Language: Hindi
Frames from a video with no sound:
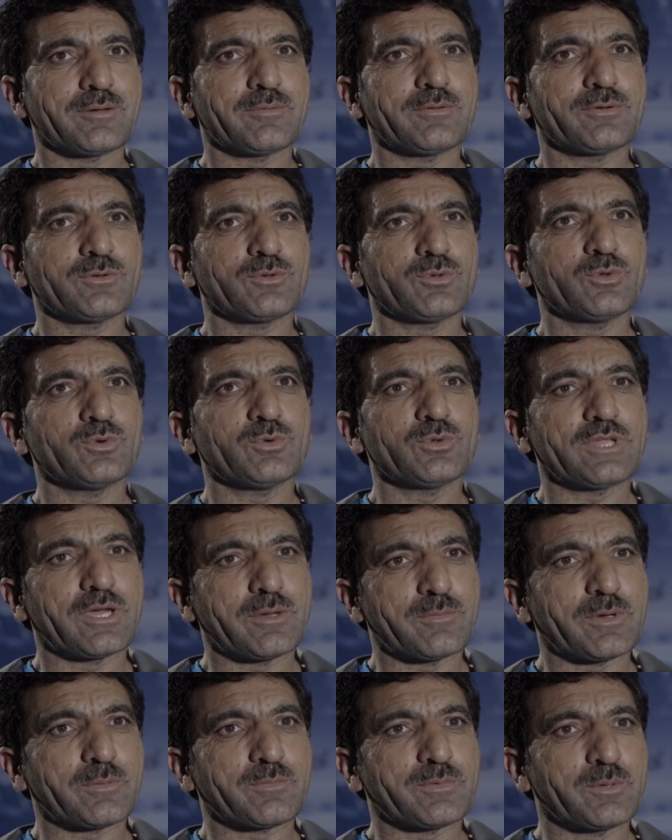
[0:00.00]
क्या क्यों ना
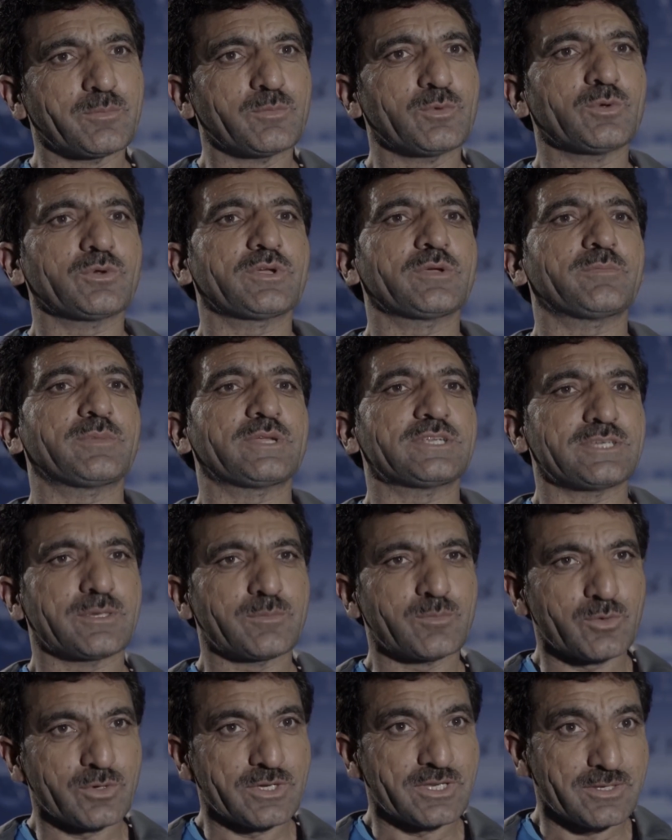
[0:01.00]
हम अपने मुल्क के
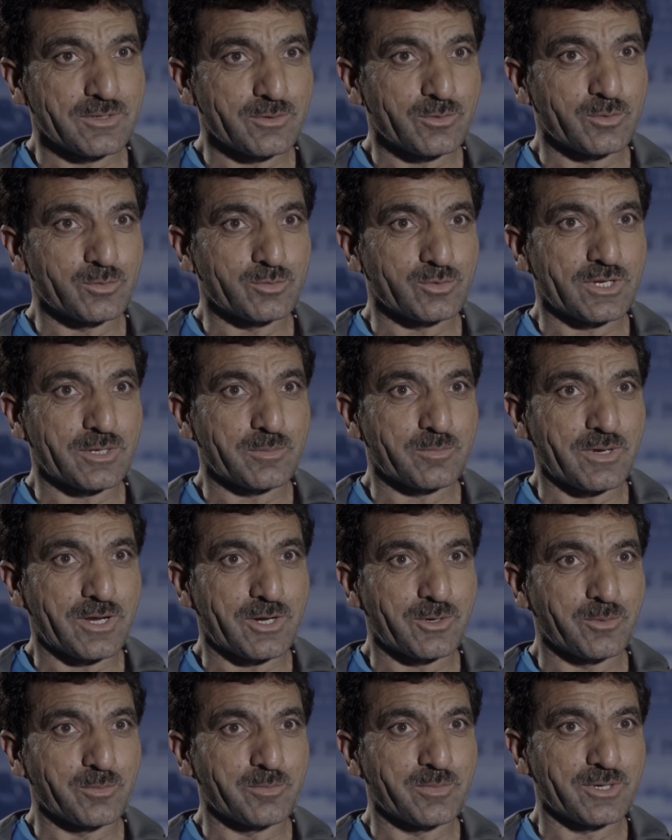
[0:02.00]
परचम को इन खूबसूरत
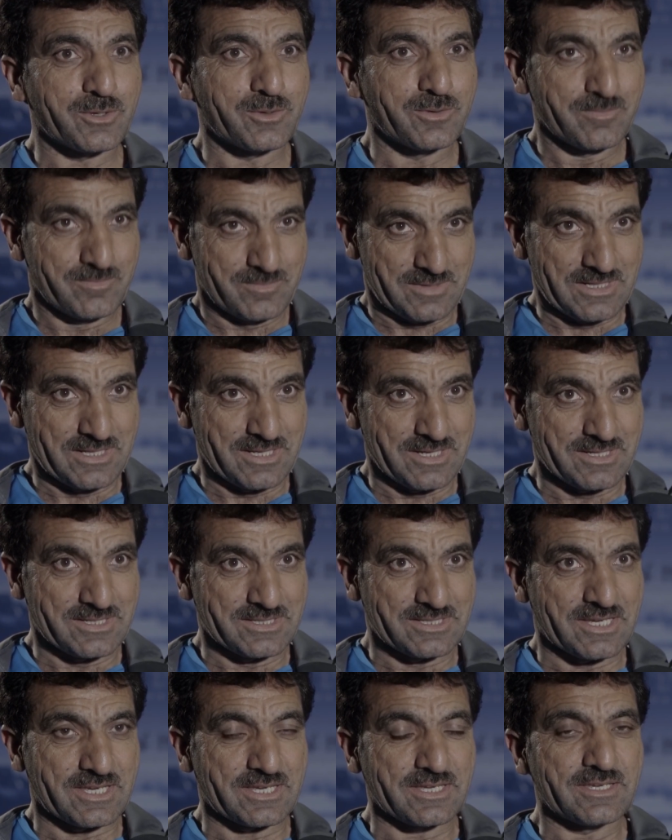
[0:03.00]
पहाड़ों पे लेके
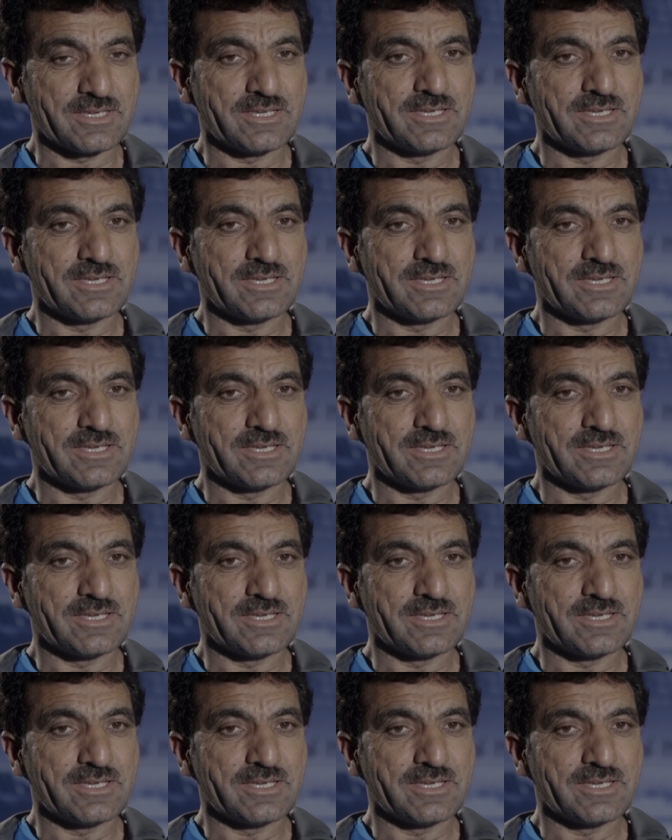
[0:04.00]
जाएं